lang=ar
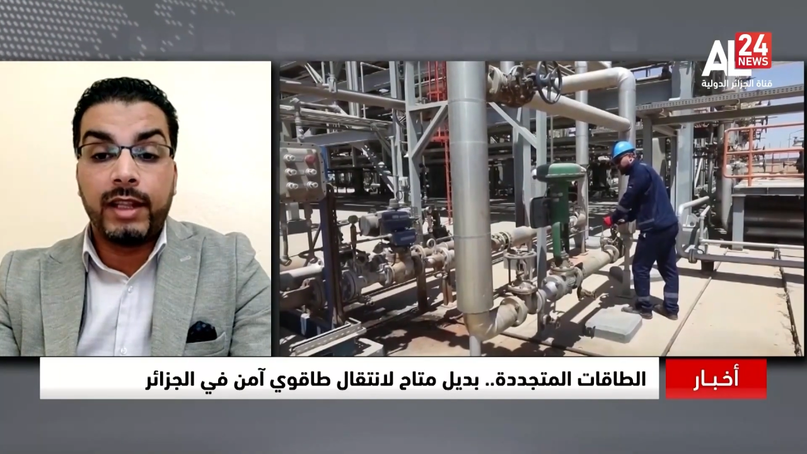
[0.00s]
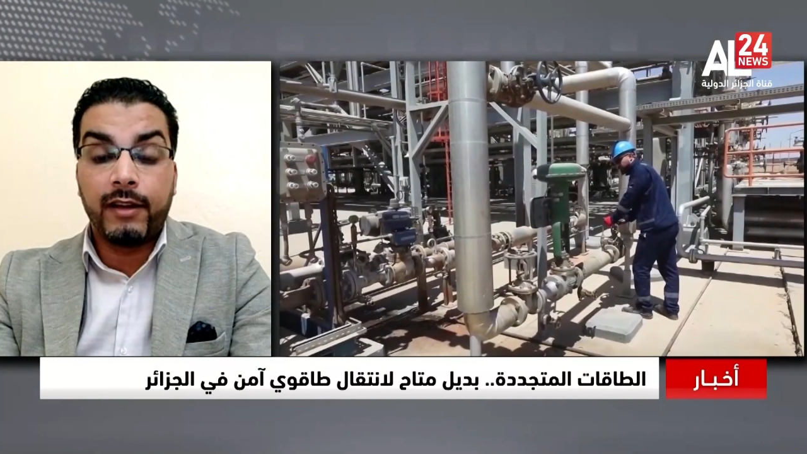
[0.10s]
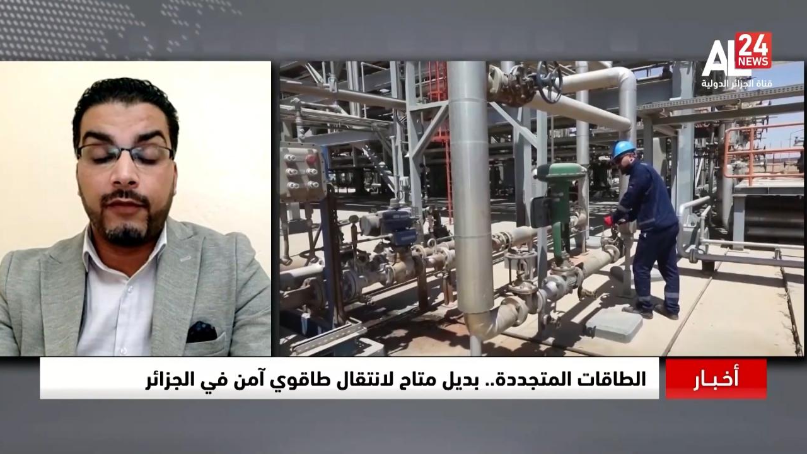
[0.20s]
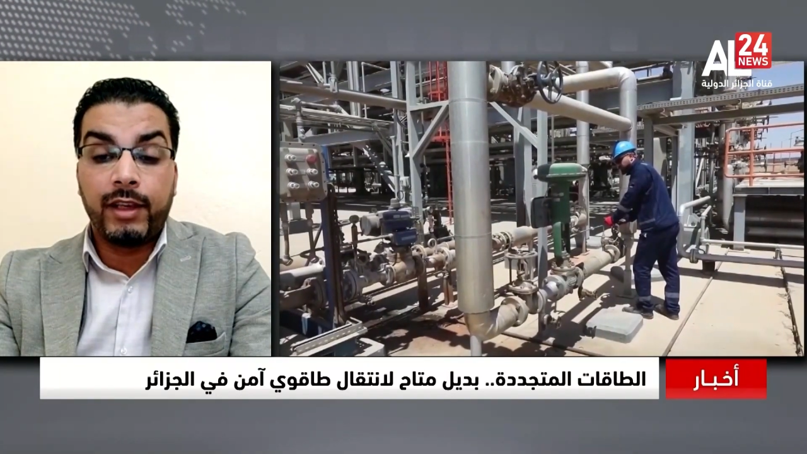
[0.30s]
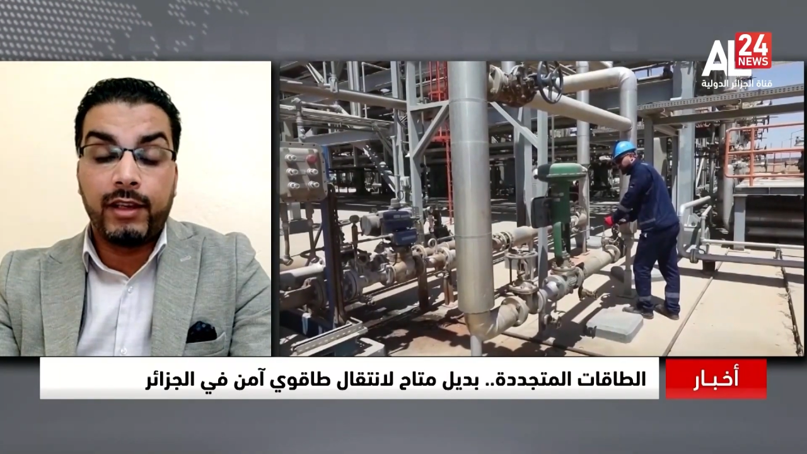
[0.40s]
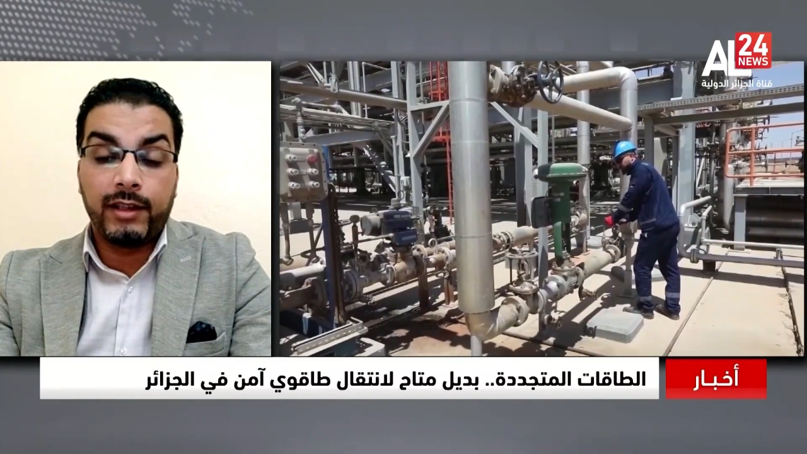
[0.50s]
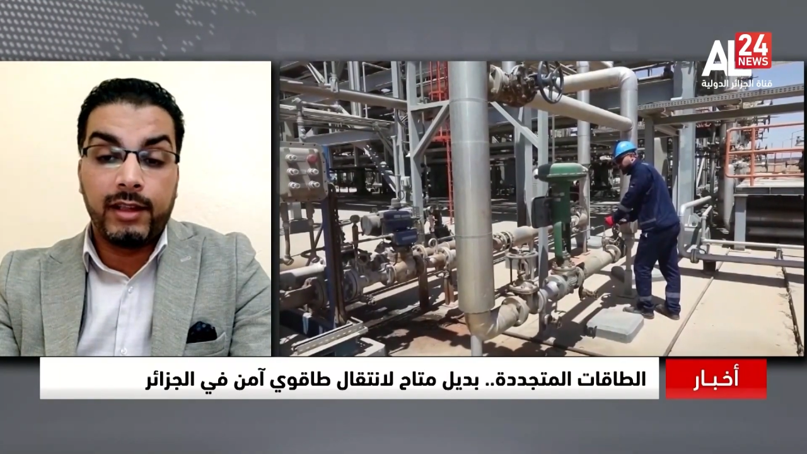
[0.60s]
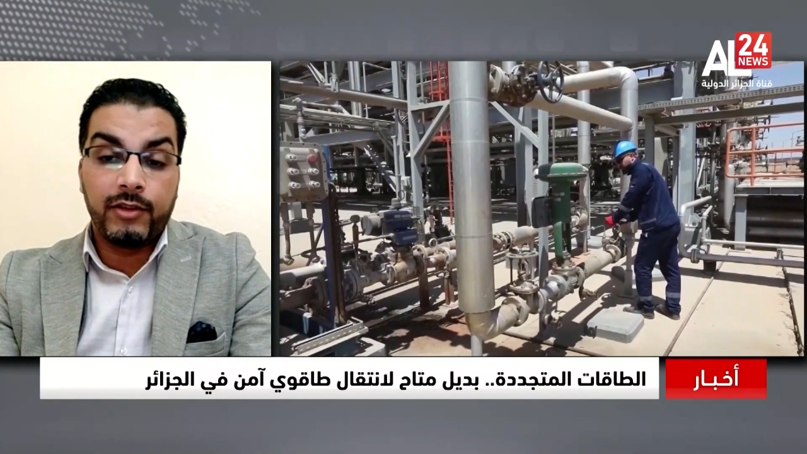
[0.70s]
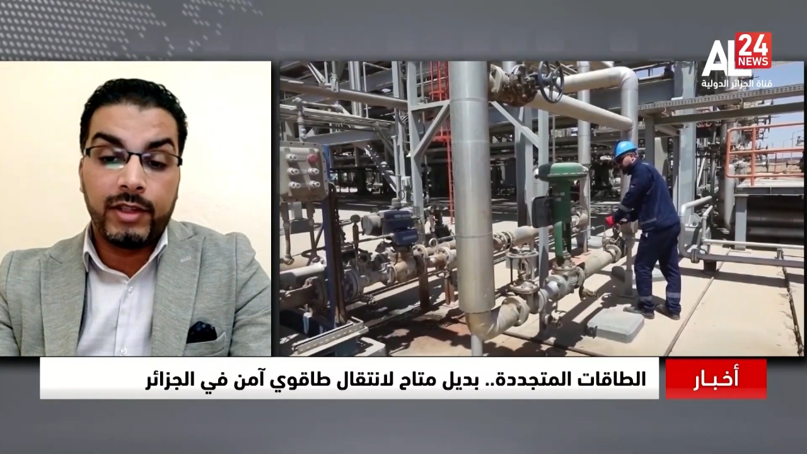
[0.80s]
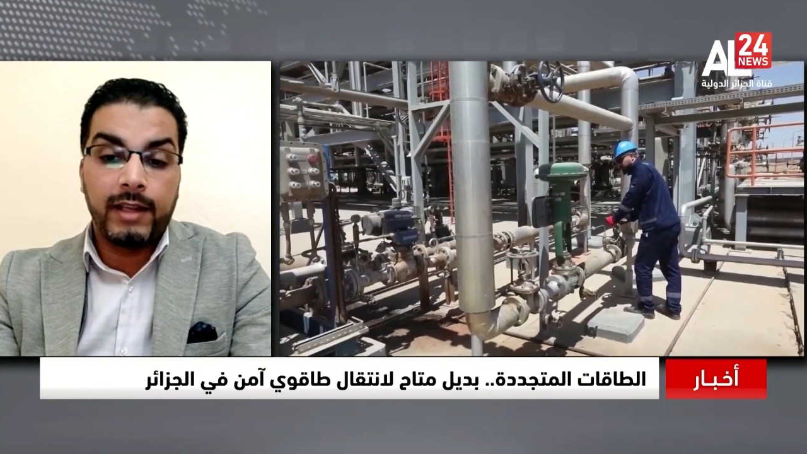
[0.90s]
المتجدده
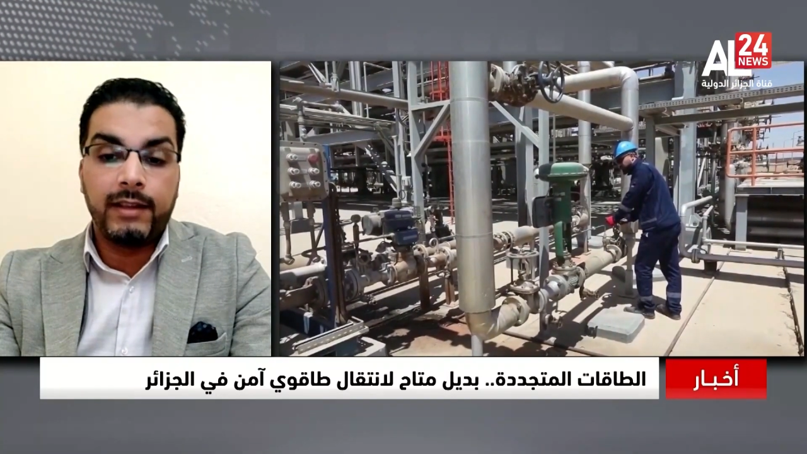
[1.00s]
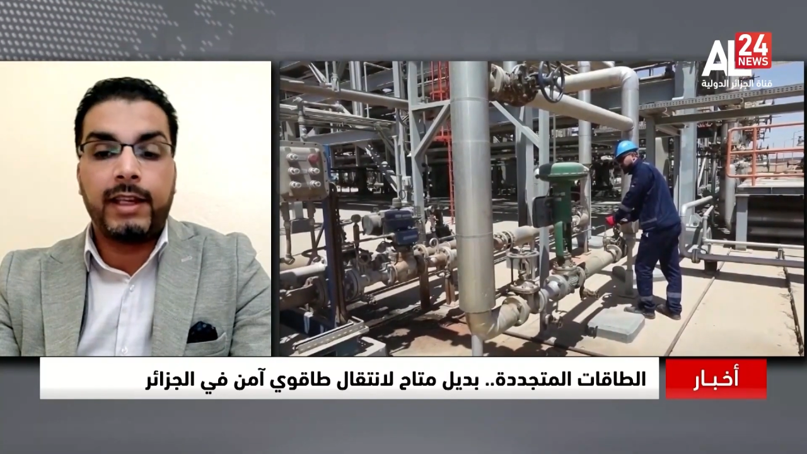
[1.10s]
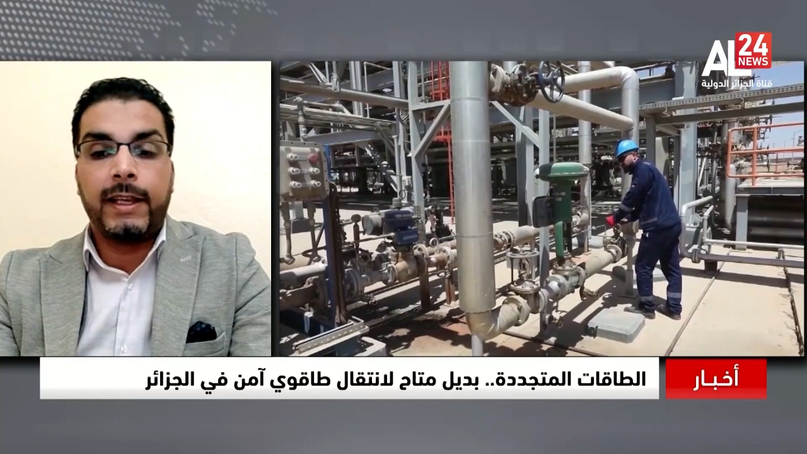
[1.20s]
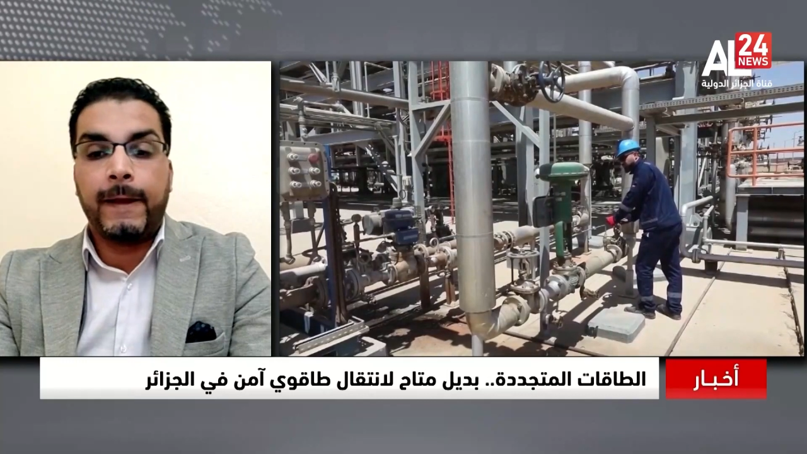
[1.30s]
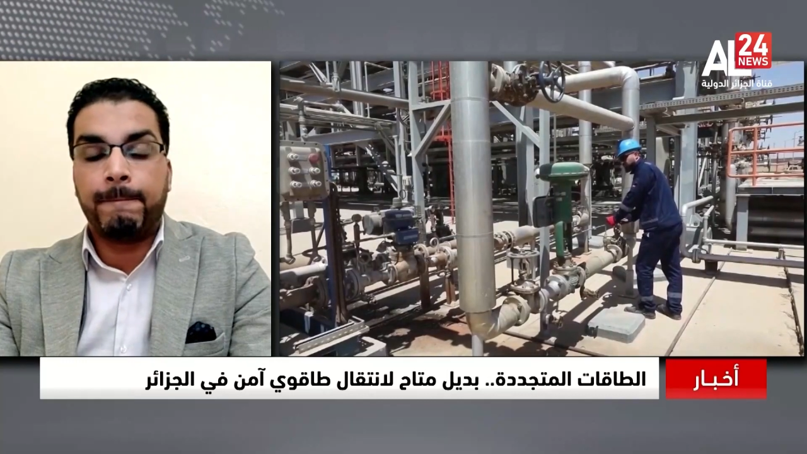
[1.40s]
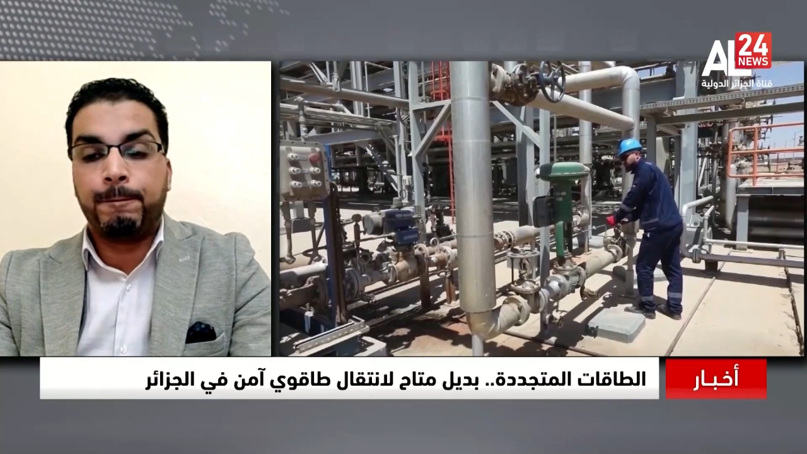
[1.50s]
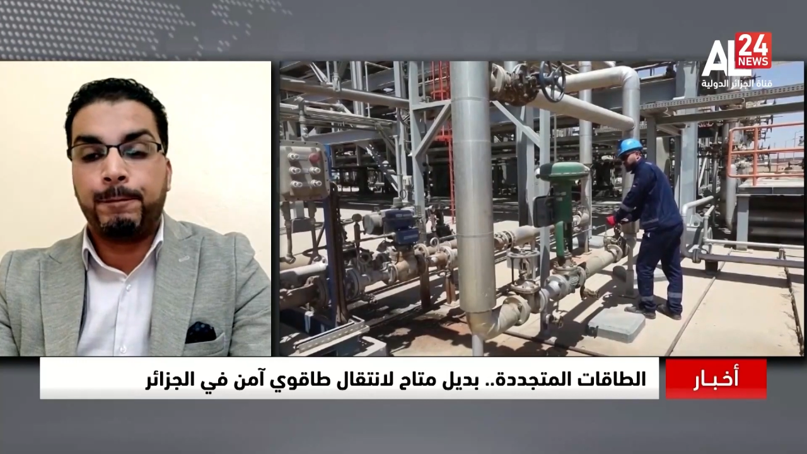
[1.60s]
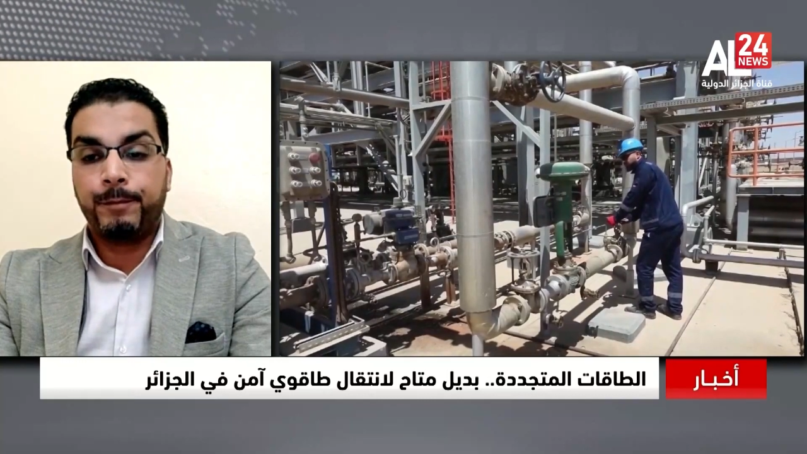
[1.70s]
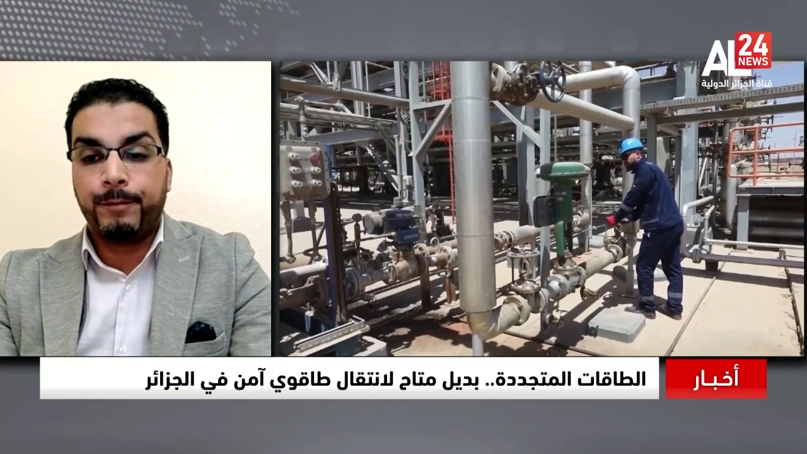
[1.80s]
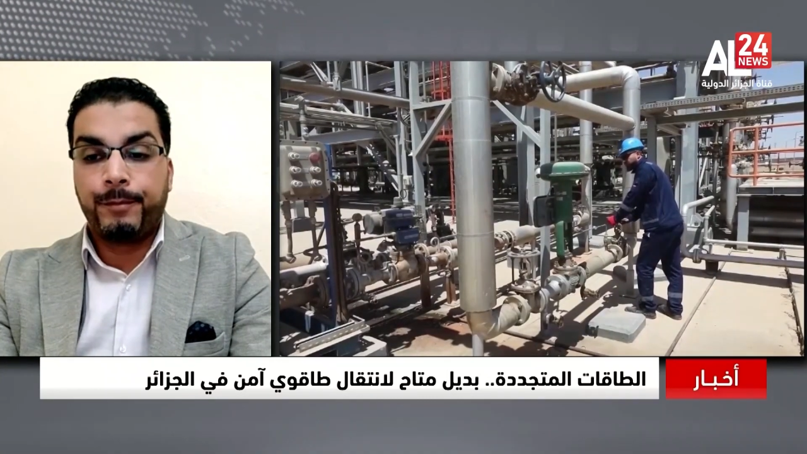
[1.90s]
في احتياجاتها الداخليه.